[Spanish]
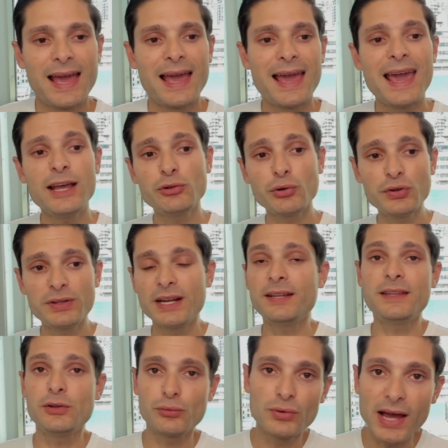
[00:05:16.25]
Estos tres
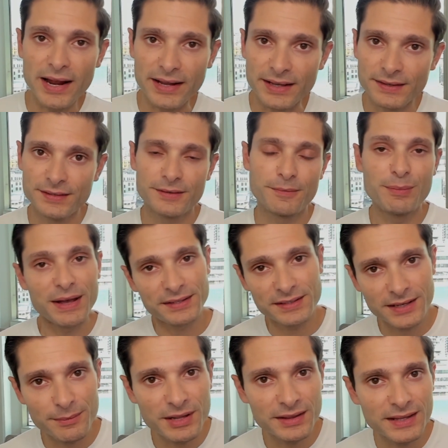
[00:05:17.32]
titulares
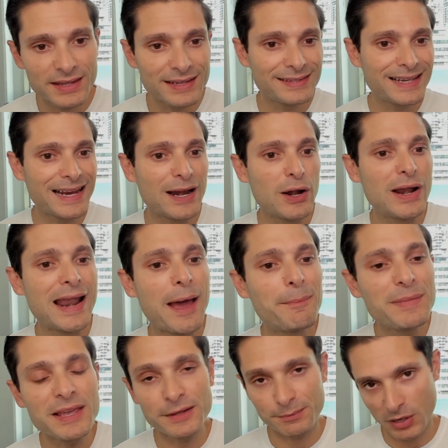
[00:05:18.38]
básicamente dicen la
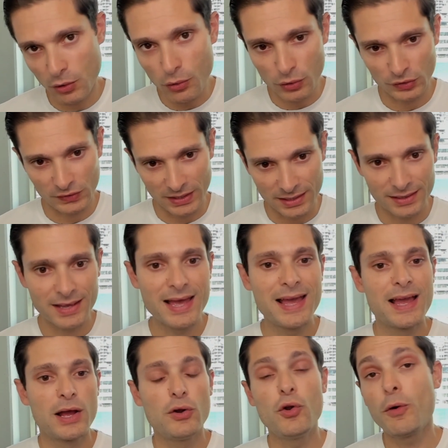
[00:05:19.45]
misma cosa.
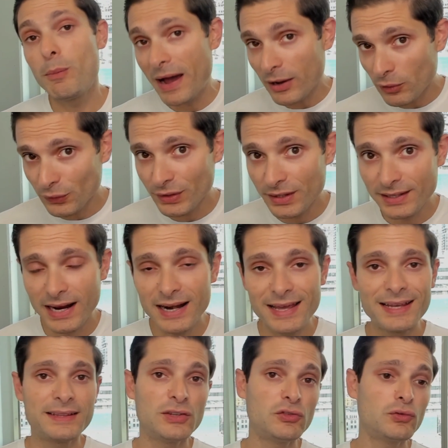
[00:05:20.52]
Los bancos centrales
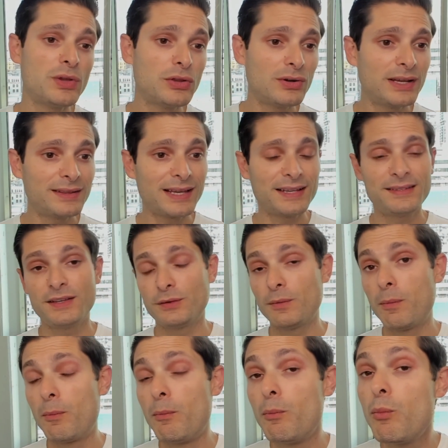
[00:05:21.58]
están subiendo las tasas
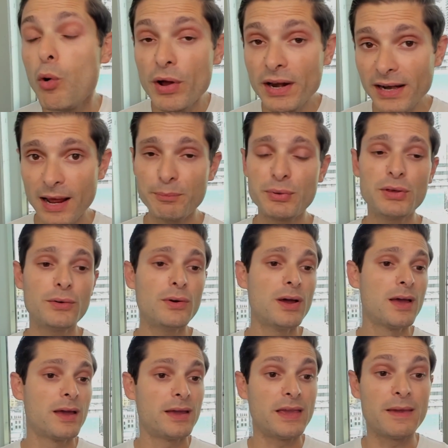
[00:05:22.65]
muy rápido
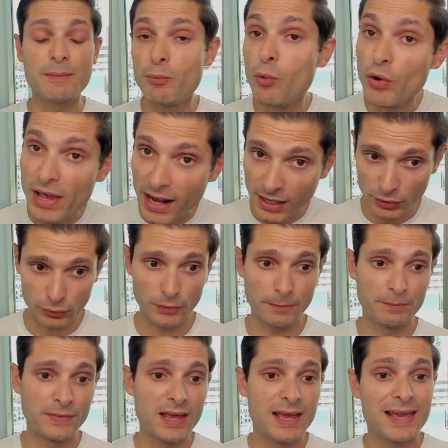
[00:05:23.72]
y muy alto
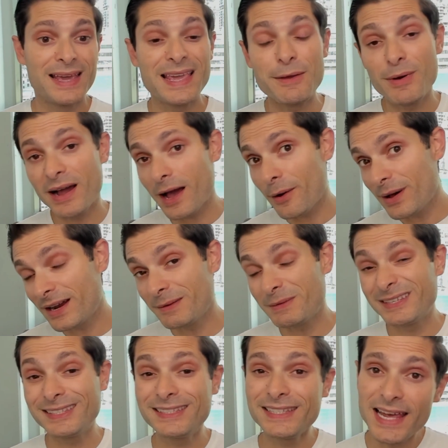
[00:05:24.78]
y van a haber
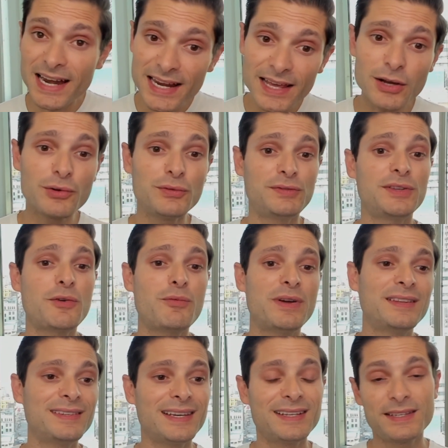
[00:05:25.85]
serias
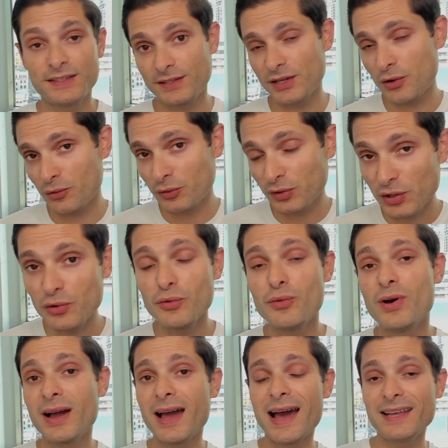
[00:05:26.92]
consecuencias si
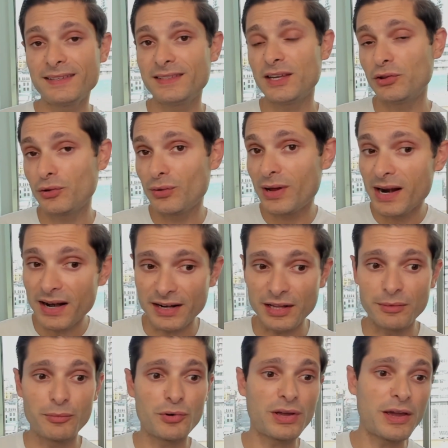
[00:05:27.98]
continúan haciéndolo al
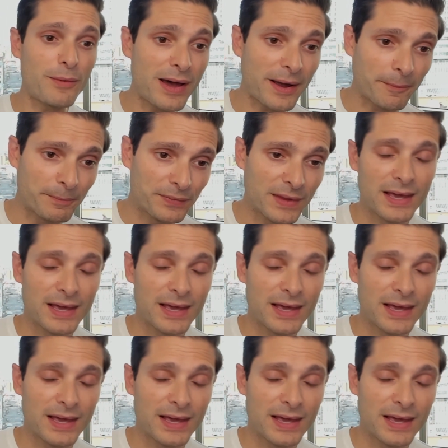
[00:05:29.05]
ritmo que van.